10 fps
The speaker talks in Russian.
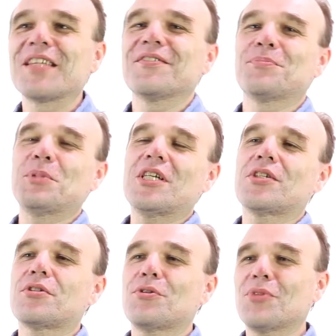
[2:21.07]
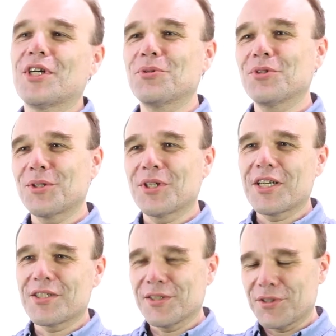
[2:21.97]
В 1956 году это
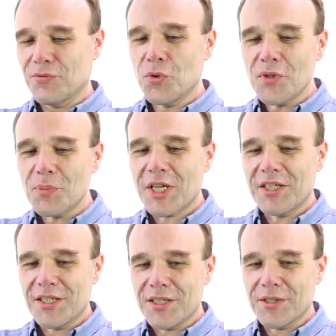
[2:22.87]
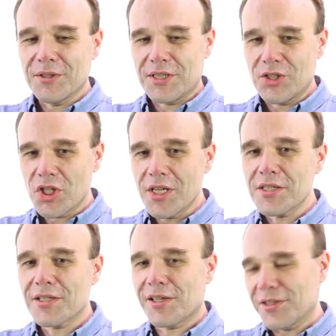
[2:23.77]
оказалось вовремя, и
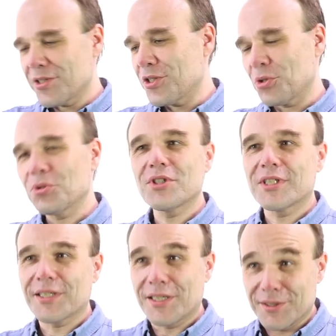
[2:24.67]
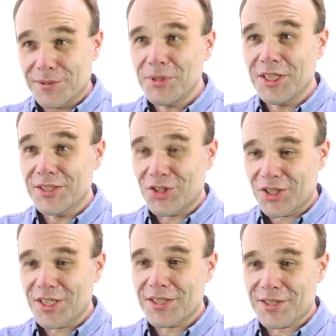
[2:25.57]
сейчас для нас история зеркального мира
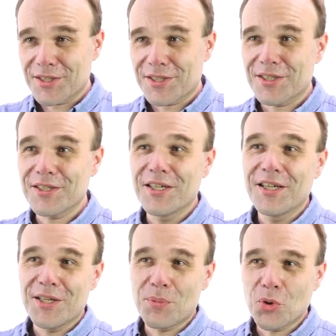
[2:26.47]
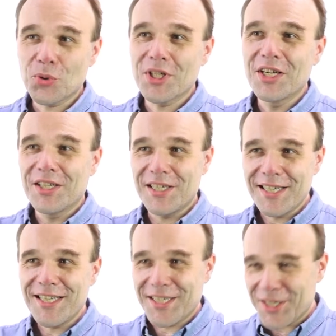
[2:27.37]
начинается с имен
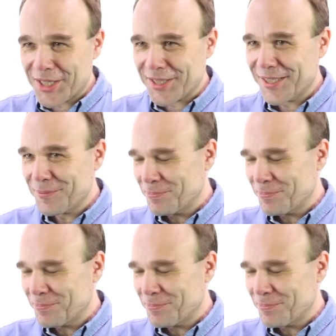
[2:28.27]
Ли и Янга.